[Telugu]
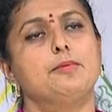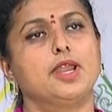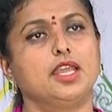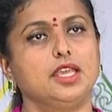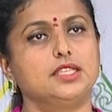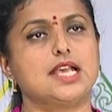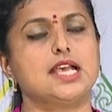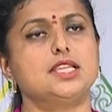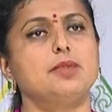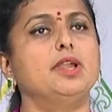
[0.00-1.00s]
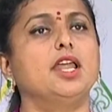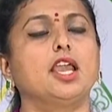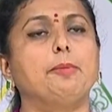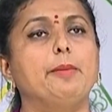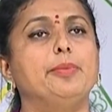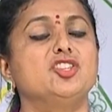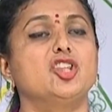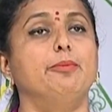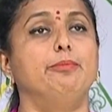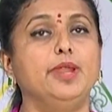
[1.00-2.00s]
మరి శాసన మండలికి
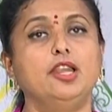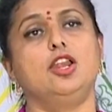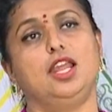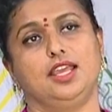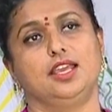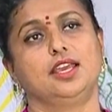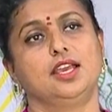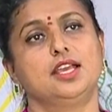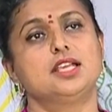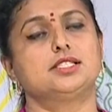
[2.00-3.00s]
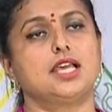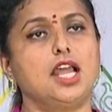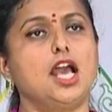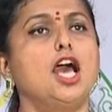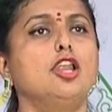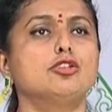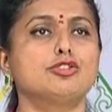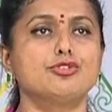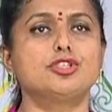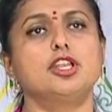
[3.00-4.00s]
పంపించిన బిల్లుల్ని సలహాలు
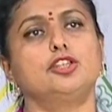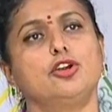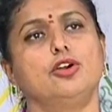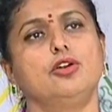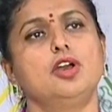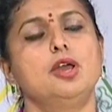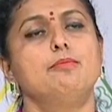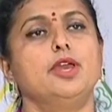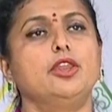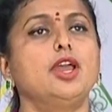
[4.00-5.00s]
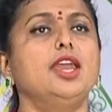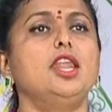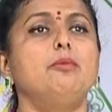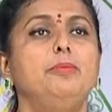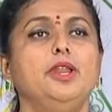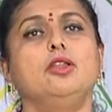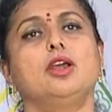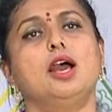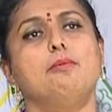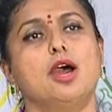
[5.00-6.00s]
సూచనలతో మెరుగైన
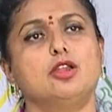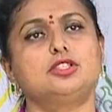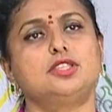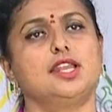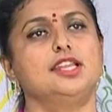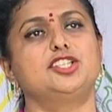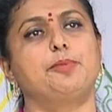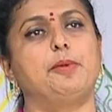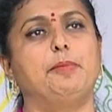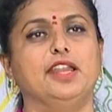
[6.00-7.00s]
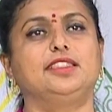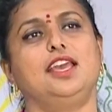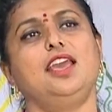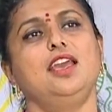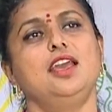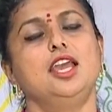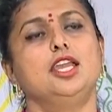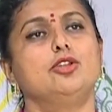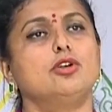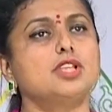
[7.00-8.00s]
బిల్లులుగా మారుస్తారని చెప్పి పెడితే
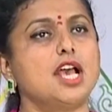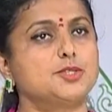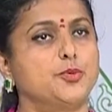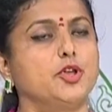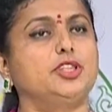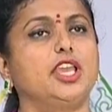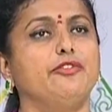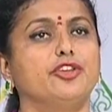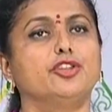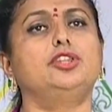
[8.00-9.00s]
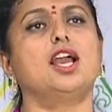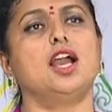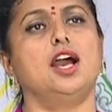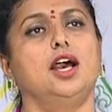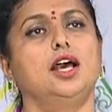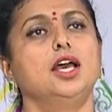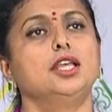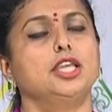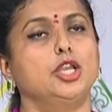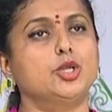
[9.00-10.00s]
ఈరోజు ఆ స్ఫూర్తికి విరుద్ధంగా
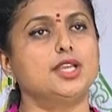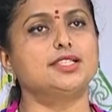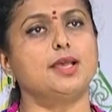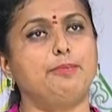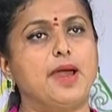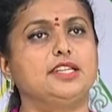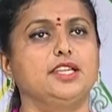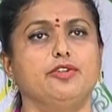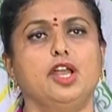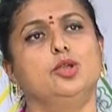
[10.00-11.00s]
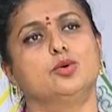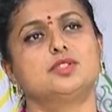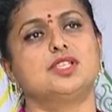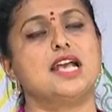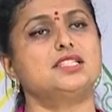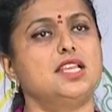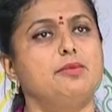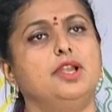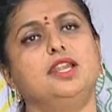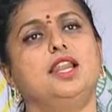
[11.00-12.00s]
తెలుగుదేశం పార్టీ వాళ్ళు శాసన
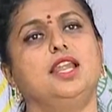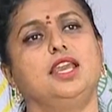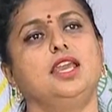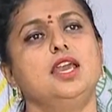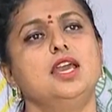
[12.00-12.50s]
మండలిని